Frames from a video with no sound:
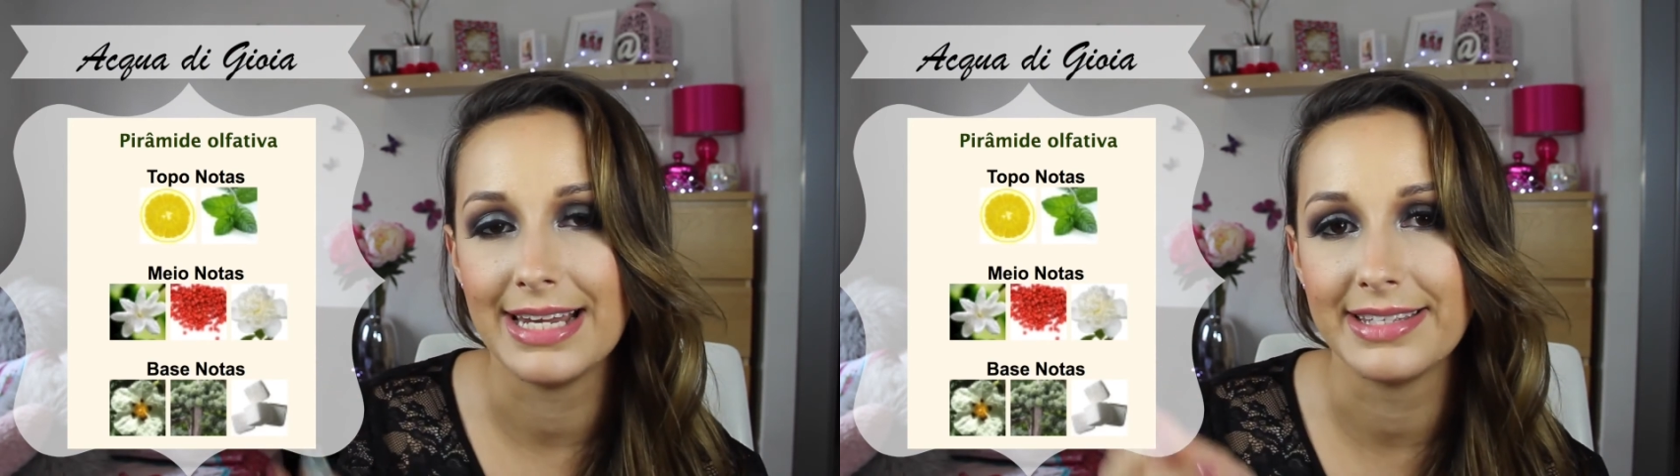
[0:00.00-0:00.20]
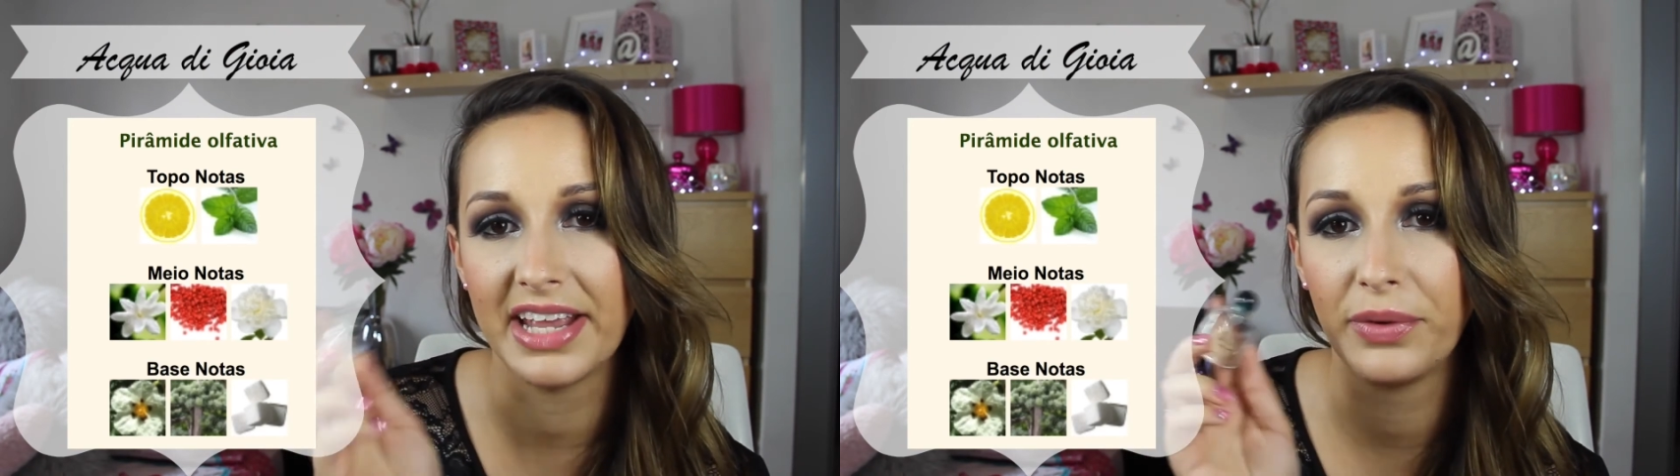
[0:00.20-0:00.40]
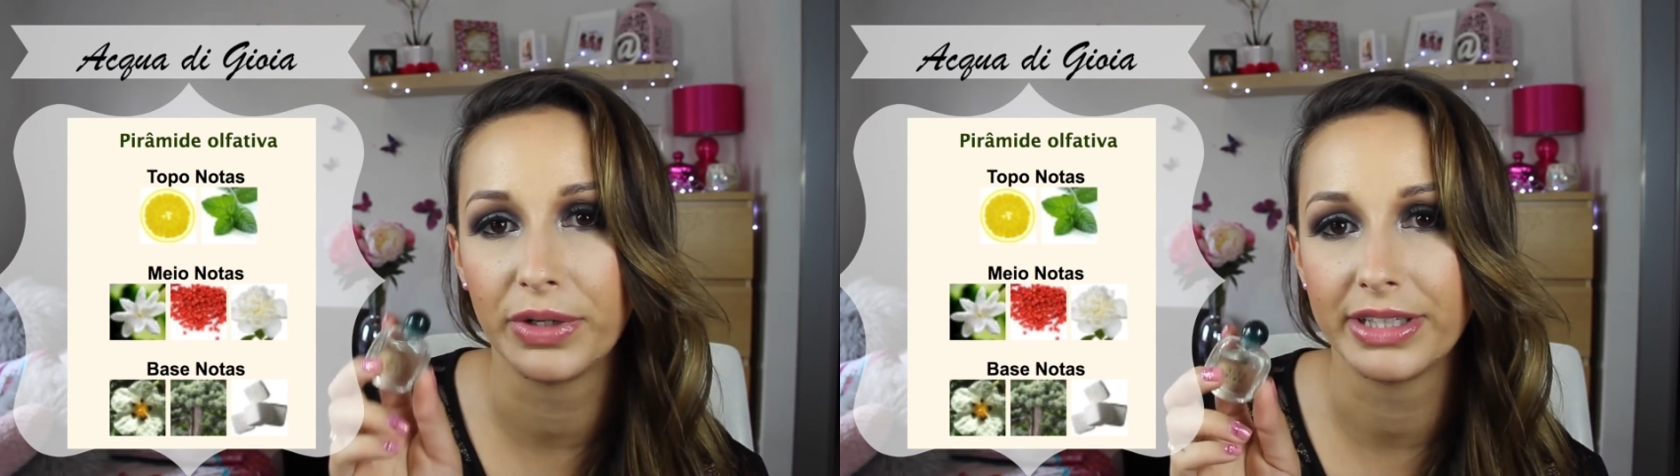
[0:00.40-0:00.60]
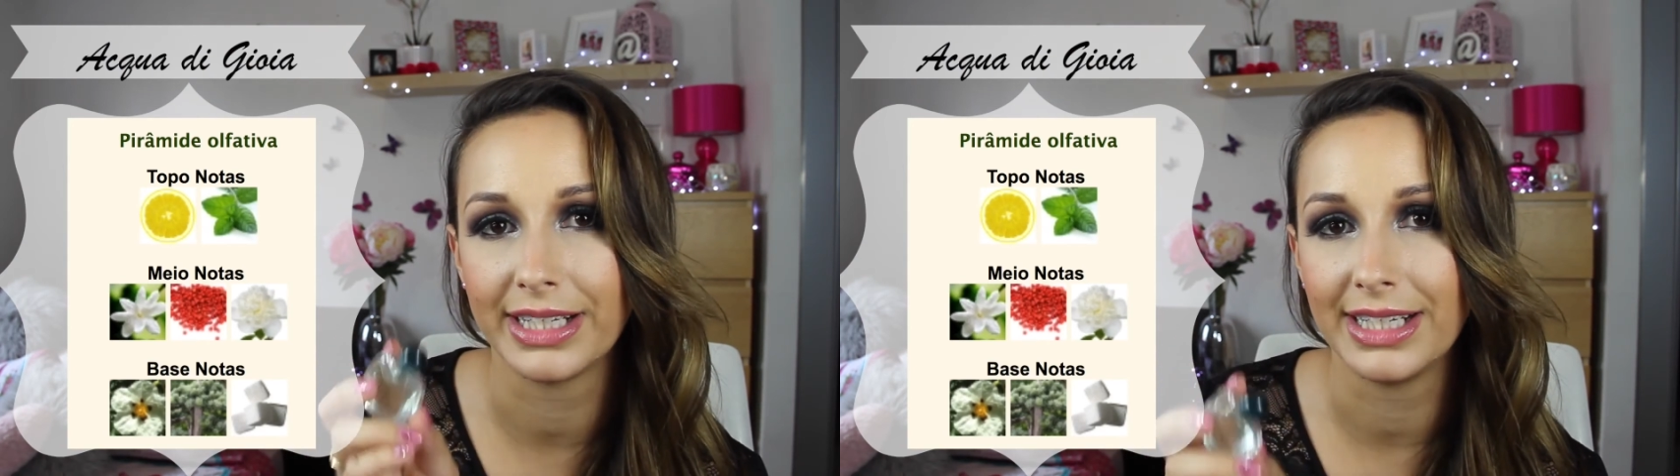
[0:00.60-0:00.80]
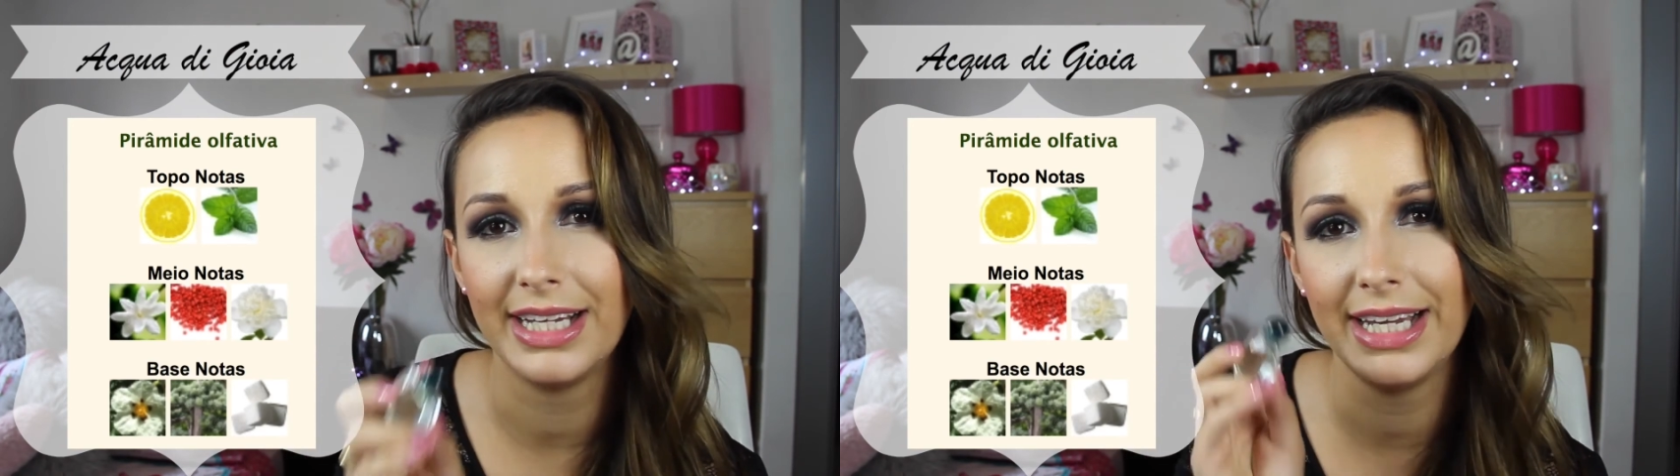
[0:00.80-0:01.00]
Ele tem o
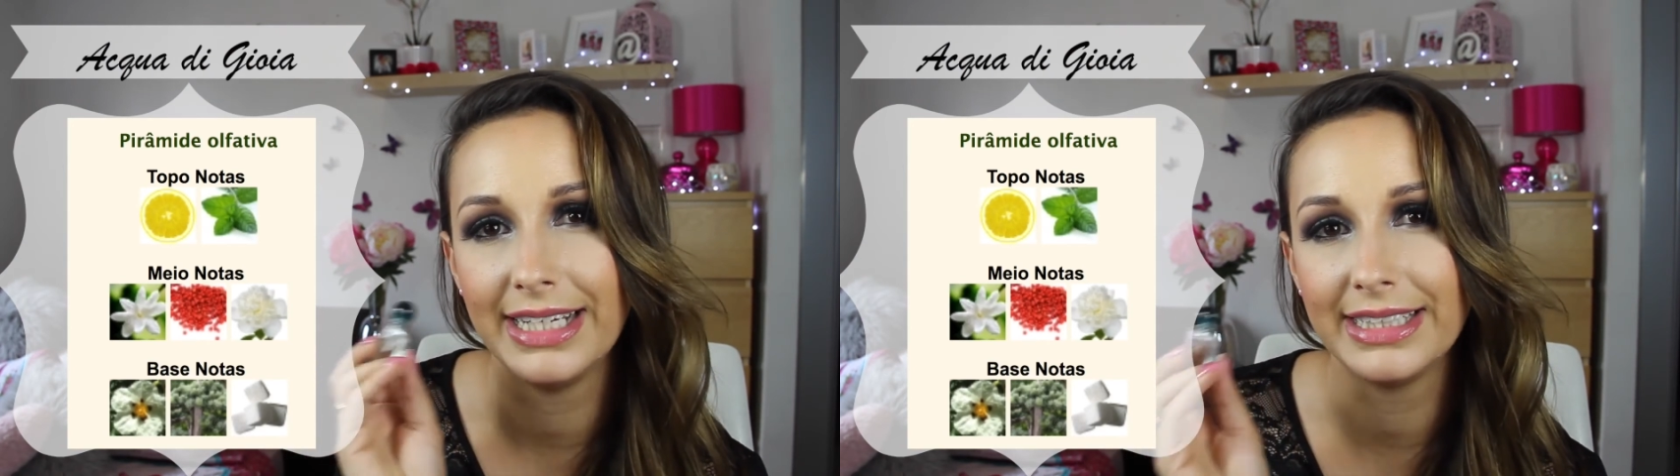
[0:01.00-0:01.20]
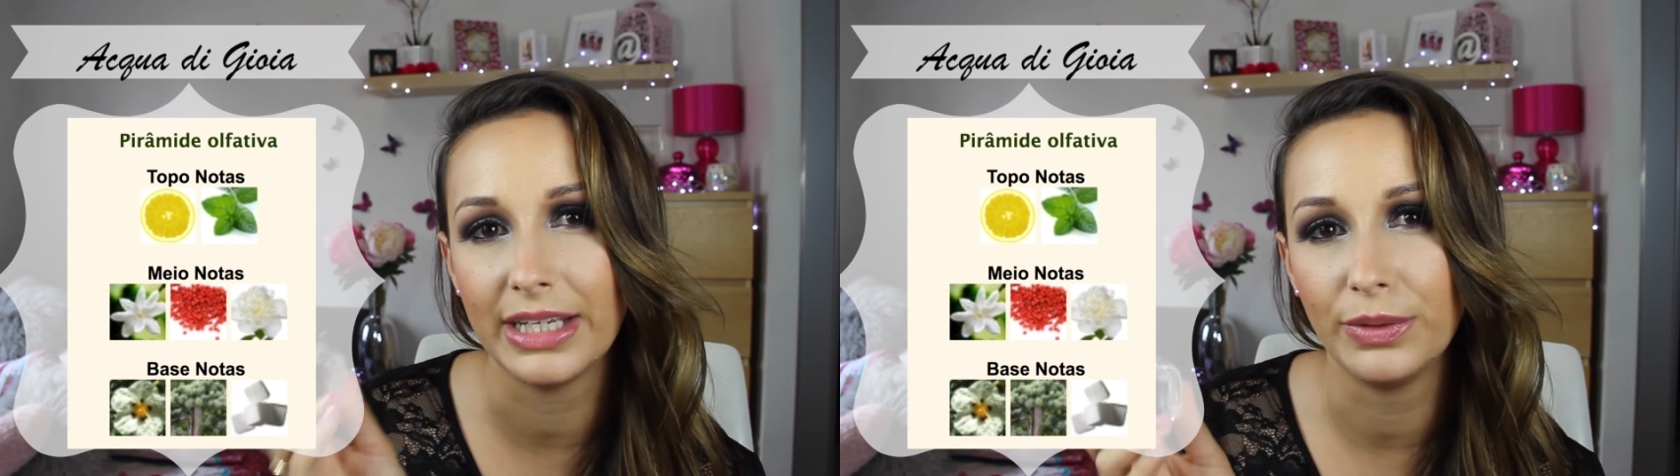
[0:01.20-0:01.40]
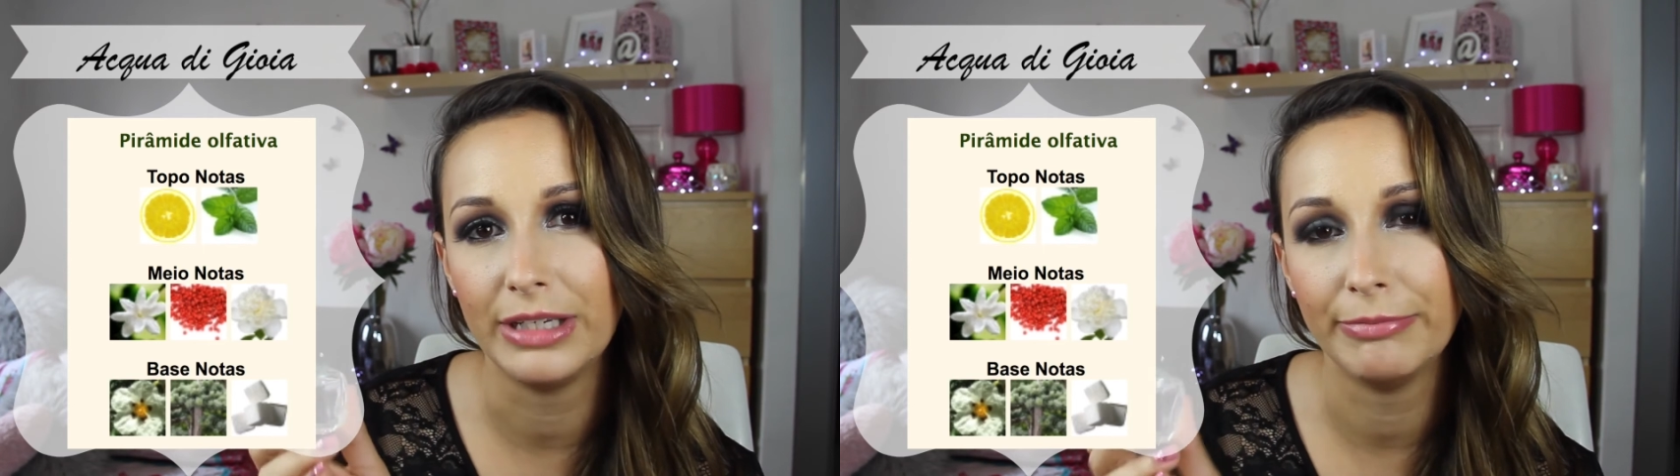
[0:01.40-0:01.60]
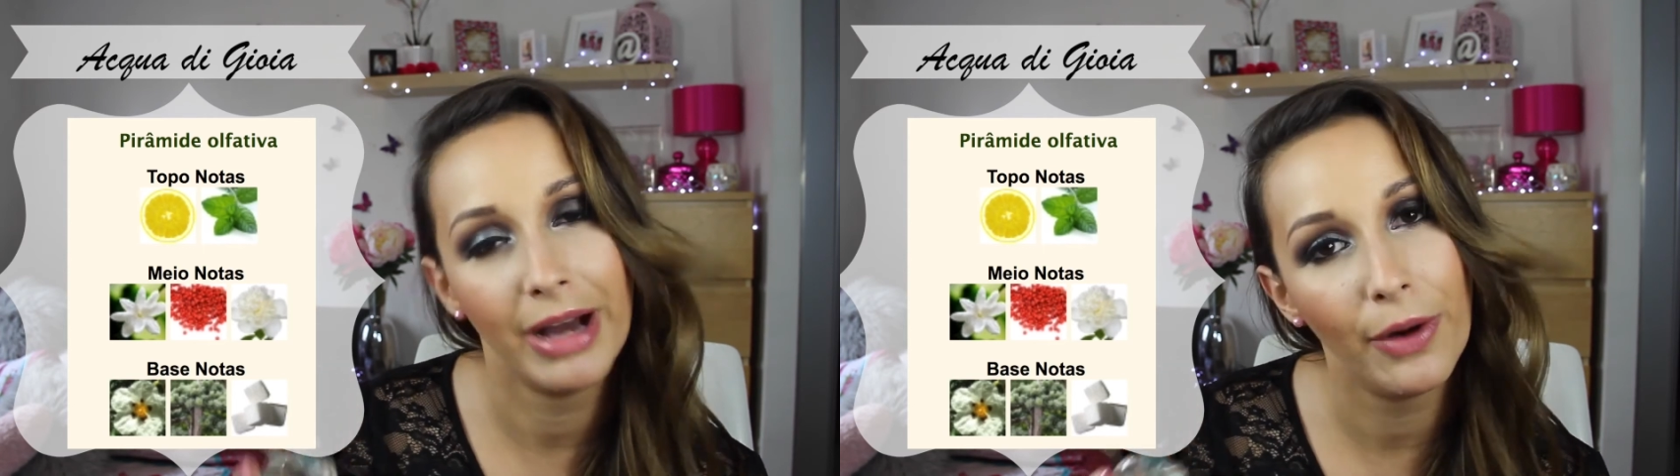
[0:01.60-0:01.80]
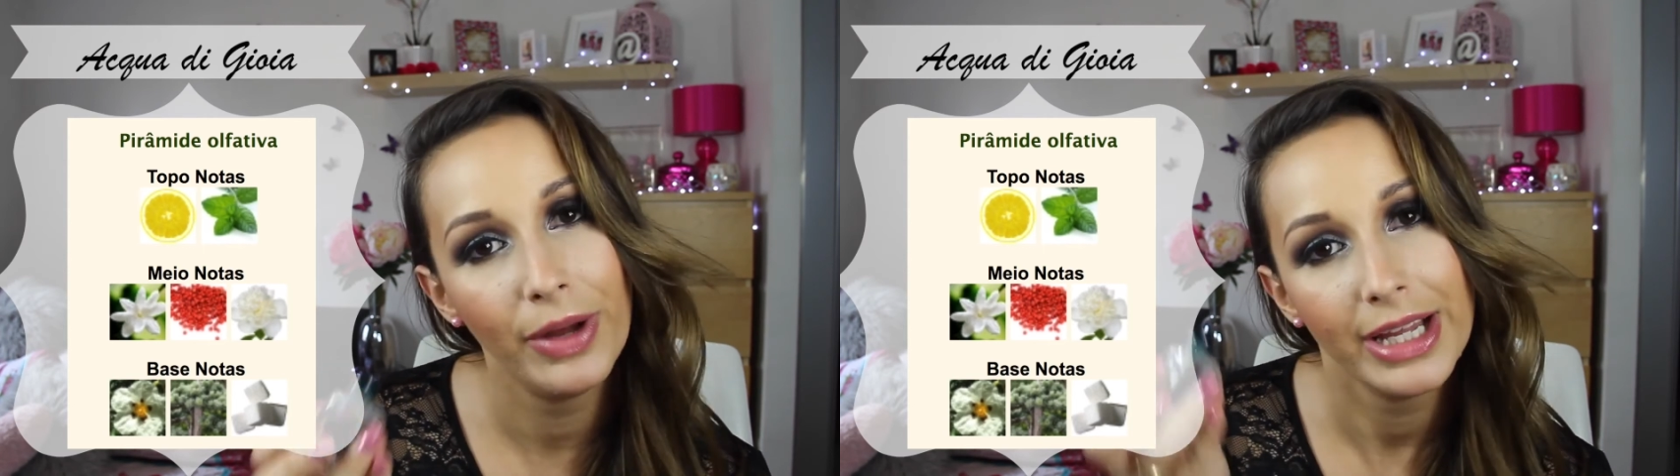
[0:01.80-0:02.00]
hortelã, ele tem o
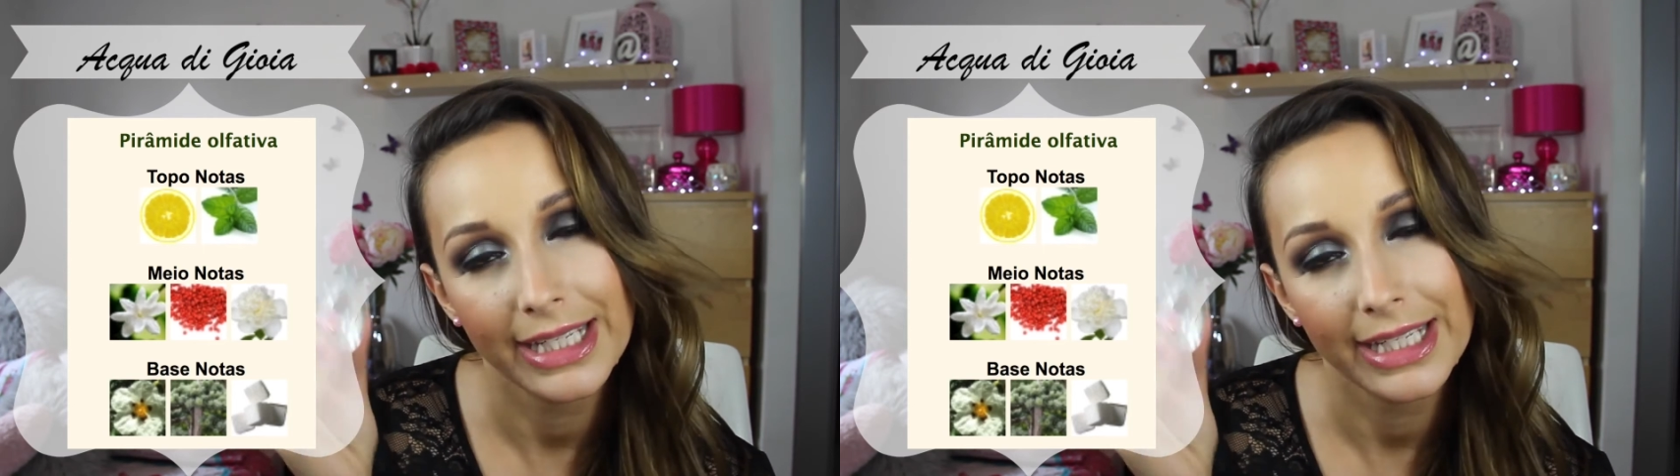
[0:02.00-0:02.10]
limão